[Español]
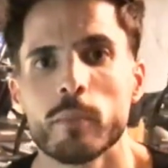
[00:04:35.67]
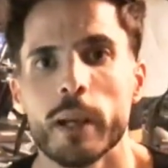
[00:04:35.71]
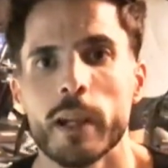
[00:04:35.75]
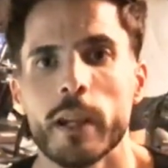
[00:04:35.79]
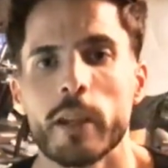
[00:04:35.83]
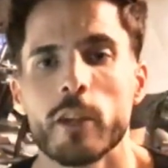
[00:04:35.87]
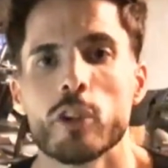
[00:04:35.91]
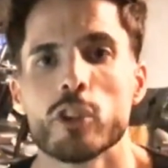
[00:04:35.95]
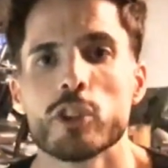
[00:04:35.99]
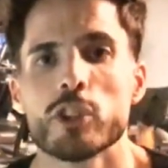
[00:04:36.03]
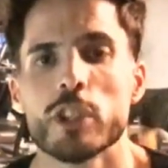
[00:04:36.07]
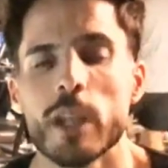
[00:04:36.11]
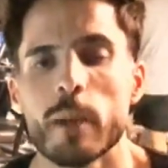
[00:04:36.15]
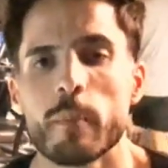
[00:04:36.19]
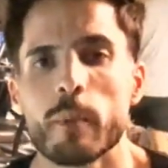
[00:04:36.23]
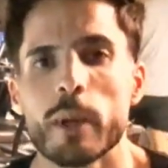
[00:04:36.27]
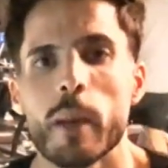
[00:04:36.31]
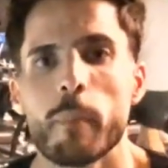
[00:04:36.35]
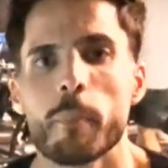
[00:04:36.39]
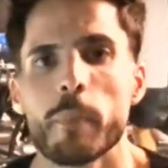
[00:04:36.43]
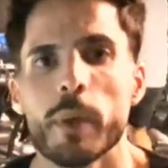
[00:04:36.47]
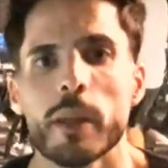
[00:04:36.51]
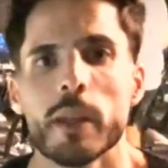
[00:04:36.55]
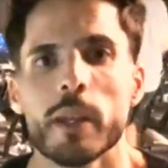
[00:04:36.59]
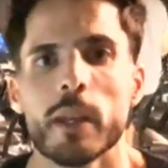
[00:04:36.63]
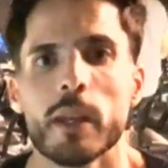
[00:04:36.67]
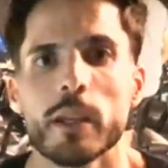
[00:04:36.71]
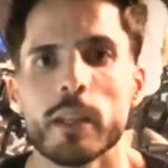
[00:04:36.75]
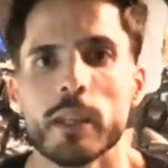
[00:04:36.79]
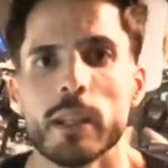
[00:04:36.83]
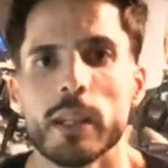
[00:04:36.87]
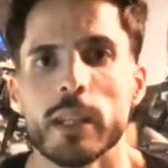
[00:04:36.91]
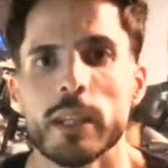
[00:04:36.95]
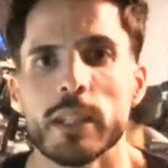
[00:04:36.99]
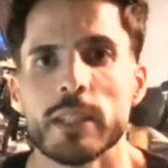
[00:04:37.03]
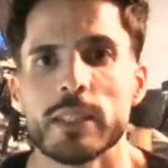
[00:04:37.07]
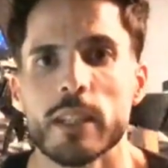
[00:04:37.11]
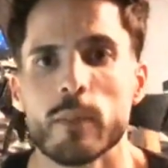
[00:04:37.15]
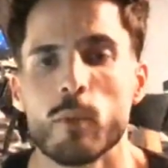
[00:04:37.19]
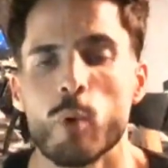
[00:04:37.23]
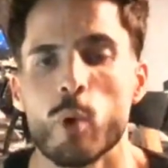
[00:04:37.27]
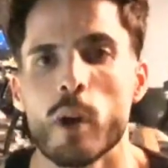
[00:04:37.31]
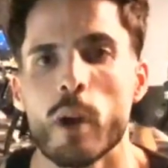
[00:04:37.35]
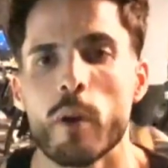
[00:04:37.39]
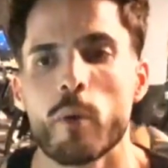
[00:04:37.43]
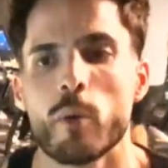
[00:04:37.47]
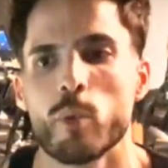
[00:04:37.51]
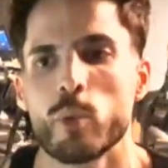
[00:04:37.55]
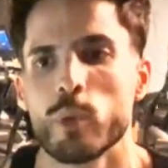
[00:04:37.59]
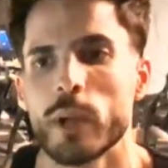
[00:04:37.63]
¿vale? no enseñamos las piernas y se
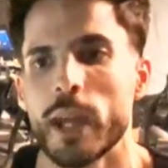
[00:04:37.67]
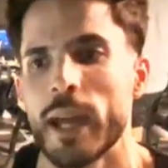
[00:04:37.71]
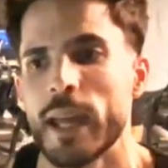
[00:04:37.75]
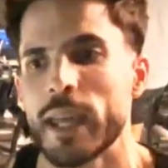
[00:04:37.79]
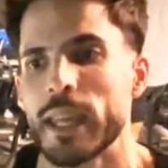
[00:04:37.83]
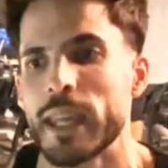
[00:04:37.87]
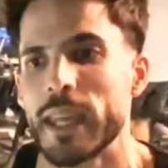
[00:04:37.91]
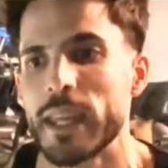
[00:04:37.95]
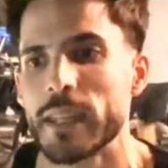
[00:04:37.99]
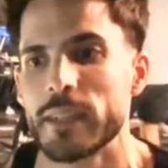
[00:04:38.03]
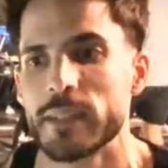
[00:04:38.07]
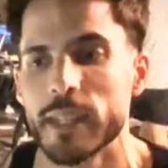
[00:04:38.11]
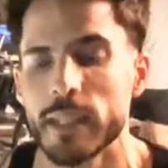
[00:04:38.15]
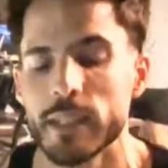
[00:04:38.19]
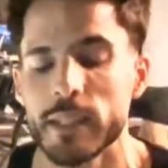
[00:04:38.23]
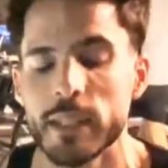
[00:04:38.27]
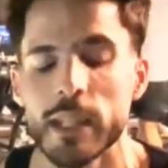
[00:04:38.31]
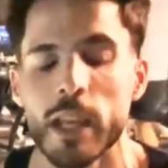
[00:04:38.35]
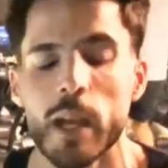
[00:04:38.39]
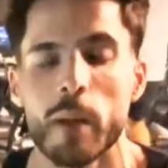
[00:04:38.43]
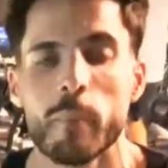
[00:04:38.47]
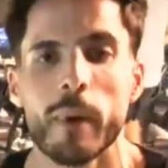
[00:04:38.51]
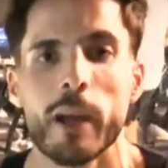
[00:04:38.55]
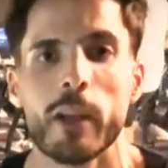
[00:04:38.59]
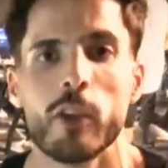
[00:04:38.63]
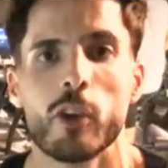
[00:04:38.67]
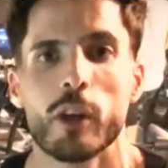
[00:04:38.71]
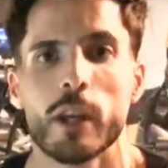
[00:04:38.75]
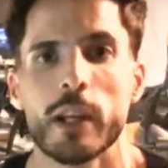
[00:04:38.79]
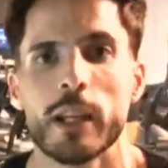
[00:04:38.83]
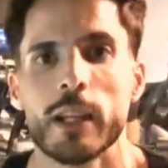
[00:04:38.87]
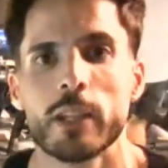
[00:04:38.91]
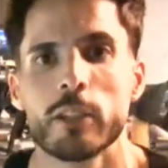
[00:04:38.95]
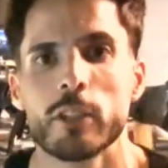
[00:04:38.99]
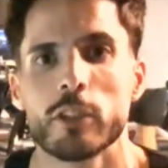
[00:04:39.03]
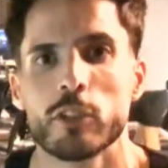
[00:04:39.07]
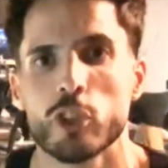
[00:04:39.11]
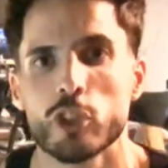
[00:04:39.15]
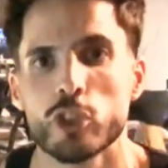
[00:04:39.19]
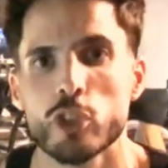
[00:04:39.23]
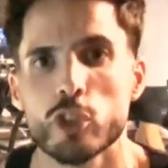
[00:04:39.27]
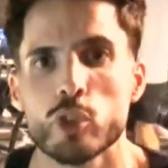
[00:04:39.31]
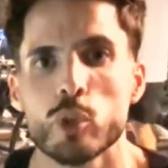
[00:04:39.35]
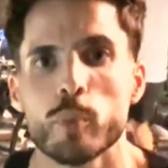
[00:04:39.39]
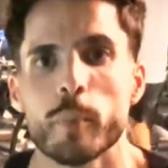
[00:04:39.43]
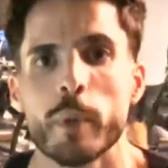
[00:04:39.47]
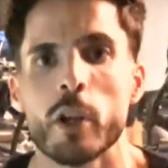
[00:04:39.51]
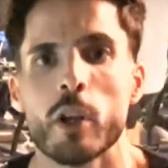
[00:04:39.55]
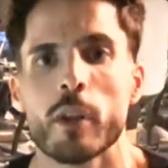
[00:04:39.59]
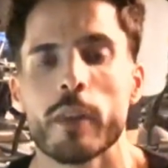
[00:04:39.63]
busca una estética más en lo que es el torso
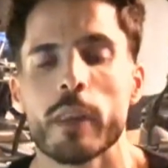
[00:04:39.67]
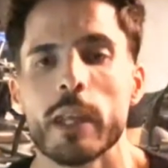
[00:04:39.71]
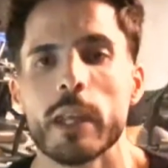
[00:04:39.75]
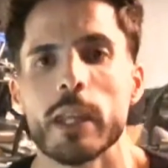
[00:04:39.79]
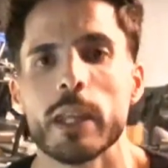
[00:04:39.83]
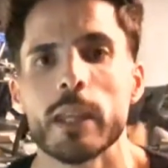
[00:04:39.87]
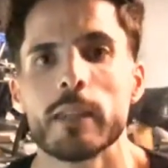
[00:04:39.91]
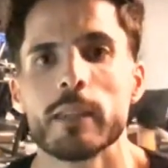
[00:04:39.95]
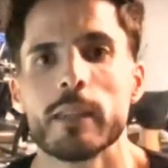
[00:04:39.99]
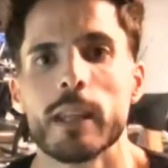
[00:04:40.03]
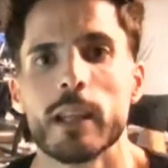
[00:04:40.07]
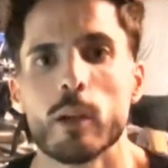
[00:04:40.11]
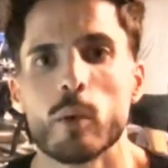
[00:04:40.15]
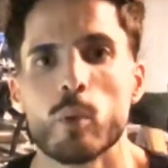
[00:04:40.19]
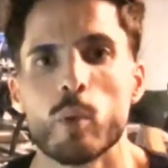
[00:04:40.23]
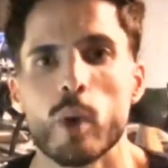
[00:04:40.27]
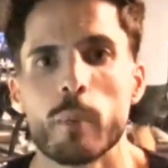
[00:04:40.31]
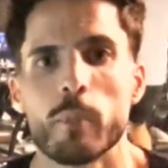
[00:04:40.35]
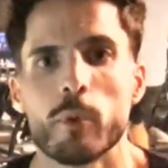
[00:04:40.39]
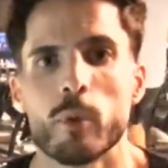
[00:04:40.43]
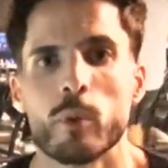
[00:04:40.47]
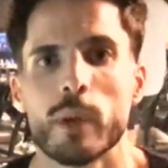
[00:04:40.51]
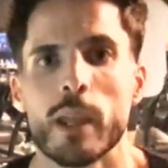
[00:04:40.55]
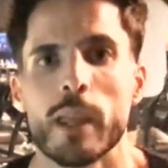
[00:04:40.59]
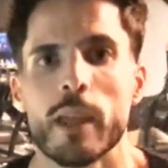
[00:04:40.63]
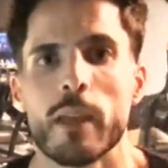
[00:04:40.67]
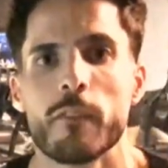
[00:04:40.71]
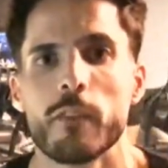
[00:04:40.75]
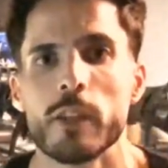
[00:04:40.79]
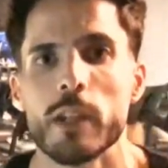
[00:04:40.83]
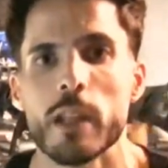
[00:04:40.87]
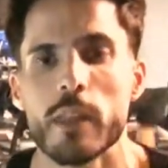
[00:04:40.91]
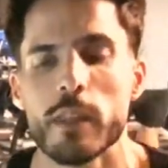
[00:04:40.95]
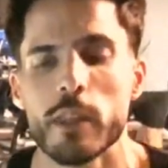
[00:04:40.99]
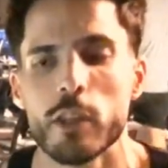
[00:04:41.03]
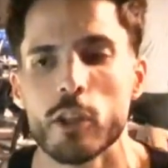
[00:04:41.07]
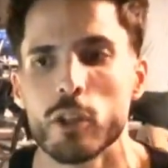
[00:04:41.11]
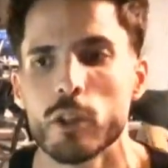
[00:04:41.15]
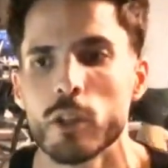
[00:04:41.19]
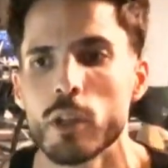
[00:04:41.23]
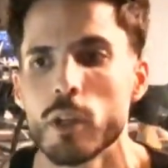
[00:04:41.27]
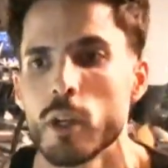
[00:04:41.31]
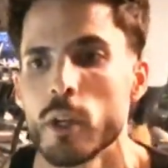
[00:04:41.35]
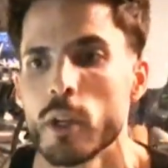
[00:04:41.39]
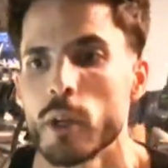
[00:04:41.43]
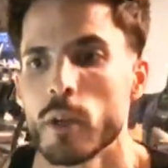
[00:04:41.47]
superior del cuerpo, una definición